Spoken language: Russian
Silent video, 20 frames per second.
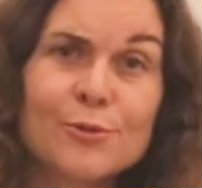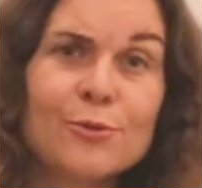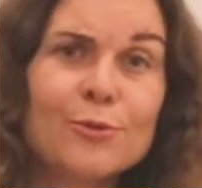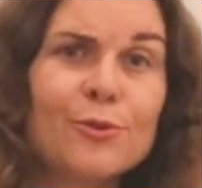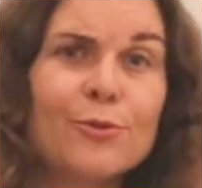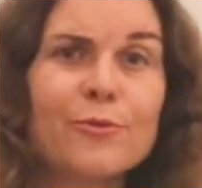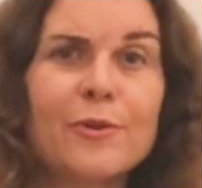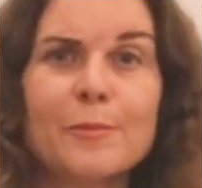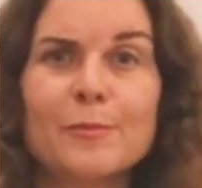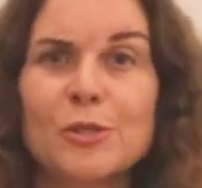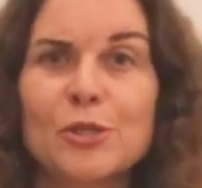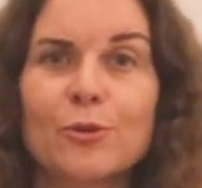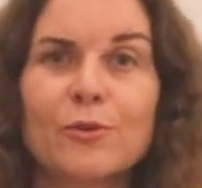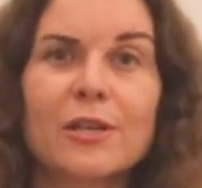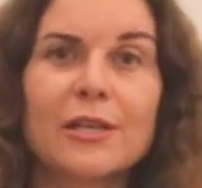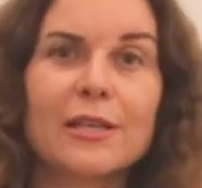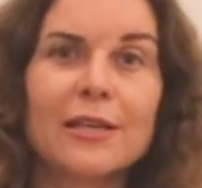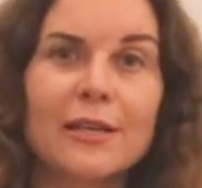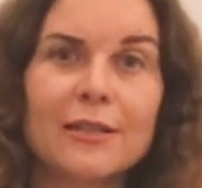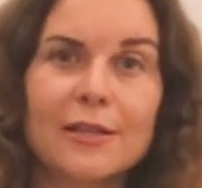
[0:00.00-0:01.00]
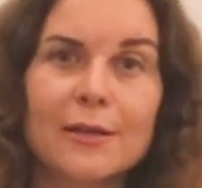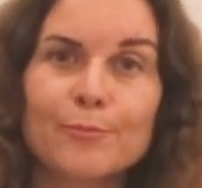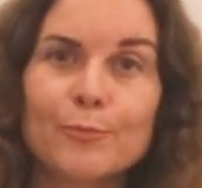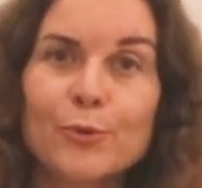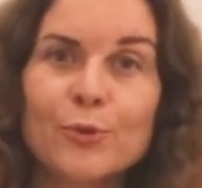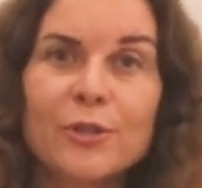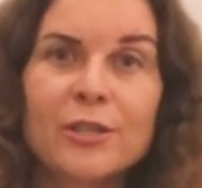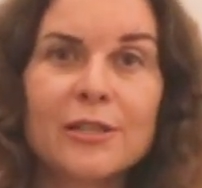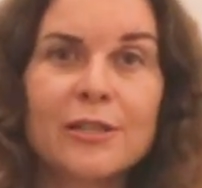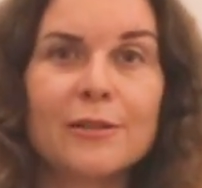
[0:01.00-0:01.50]
историю, вам еще какие-то
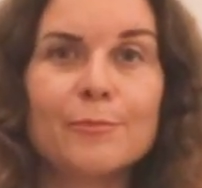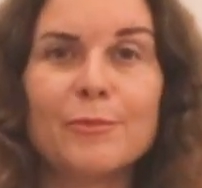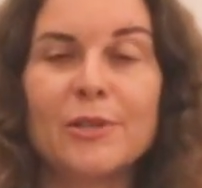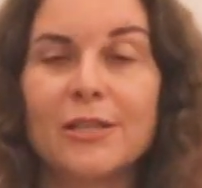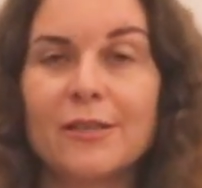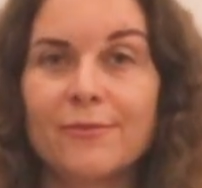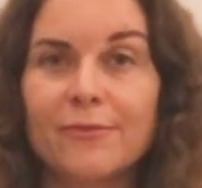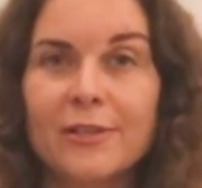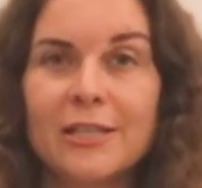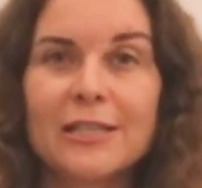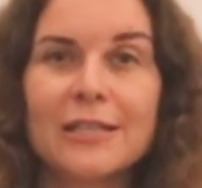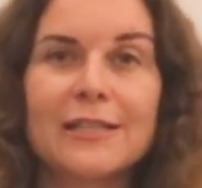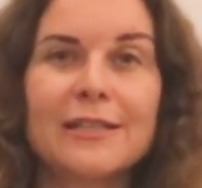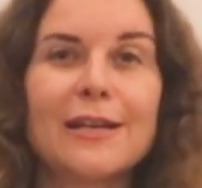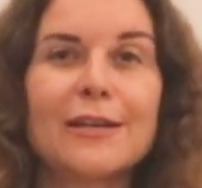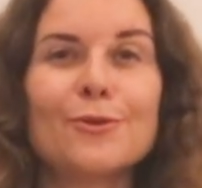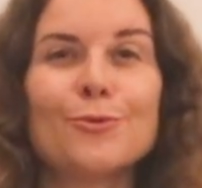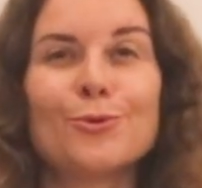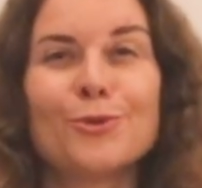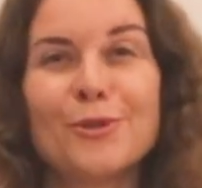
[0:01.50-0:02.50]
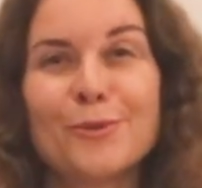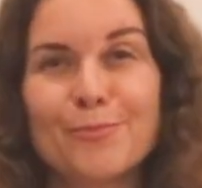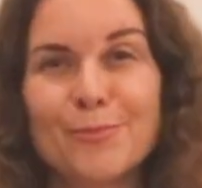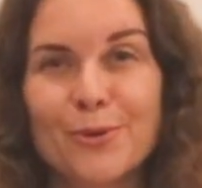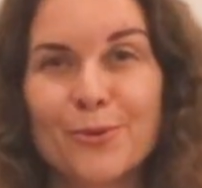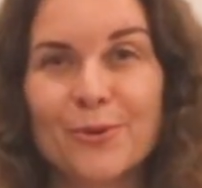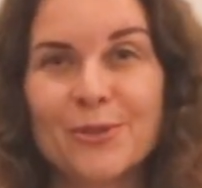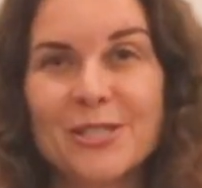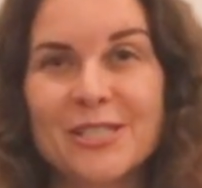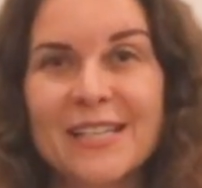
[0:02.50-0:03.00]
поинты, бенефиты дают и
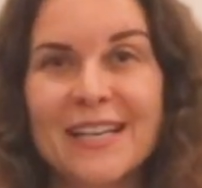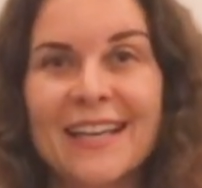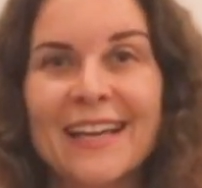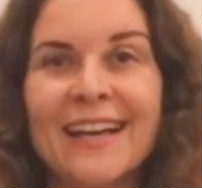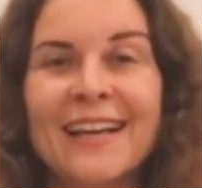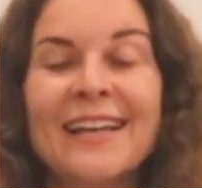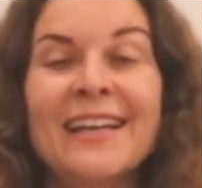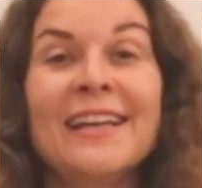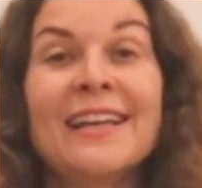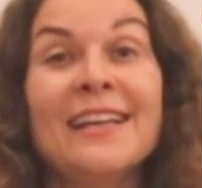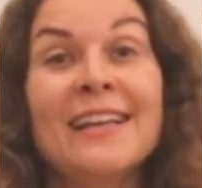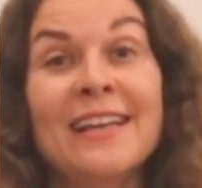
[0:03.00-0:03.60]
прочее.